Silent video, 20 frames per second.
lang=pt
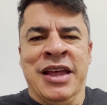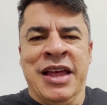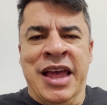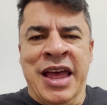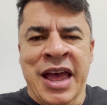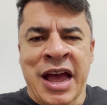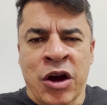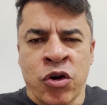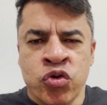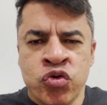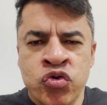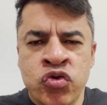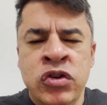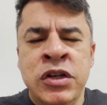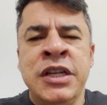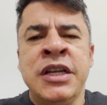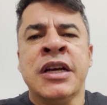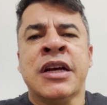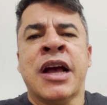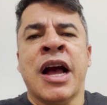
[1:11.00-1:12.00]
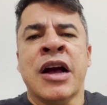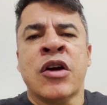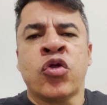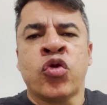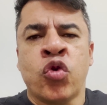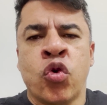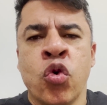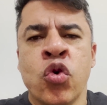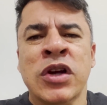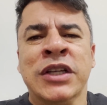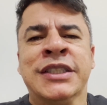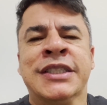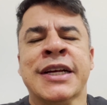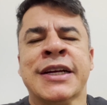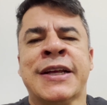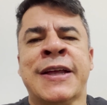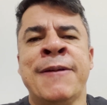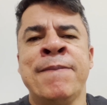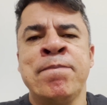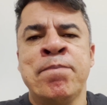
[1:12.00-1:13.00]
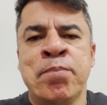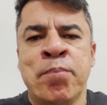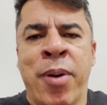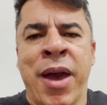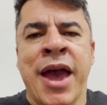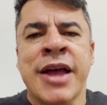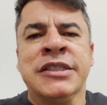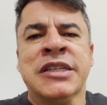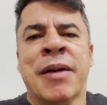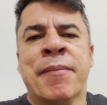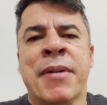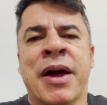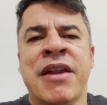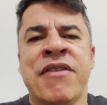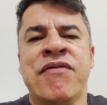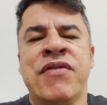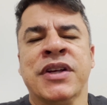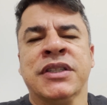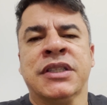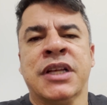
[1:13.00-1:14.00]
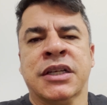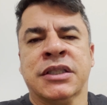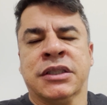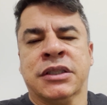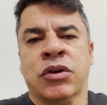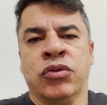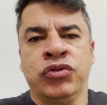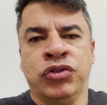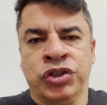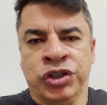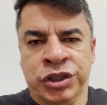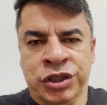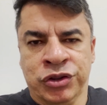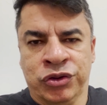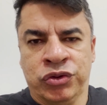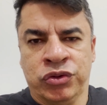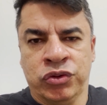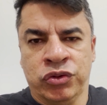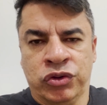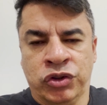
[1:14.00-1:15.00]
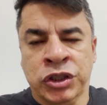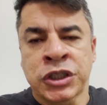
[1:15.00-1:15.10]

é a única coisa que impede a manifestação de Jesus.